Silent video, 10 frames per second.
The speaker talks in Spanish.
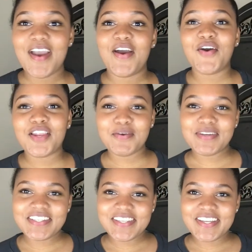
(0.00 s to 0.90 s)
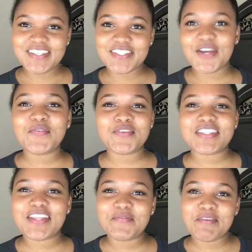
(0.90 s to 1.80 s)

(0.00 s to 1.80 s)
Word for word: Hola brecheros, ¿cómo están?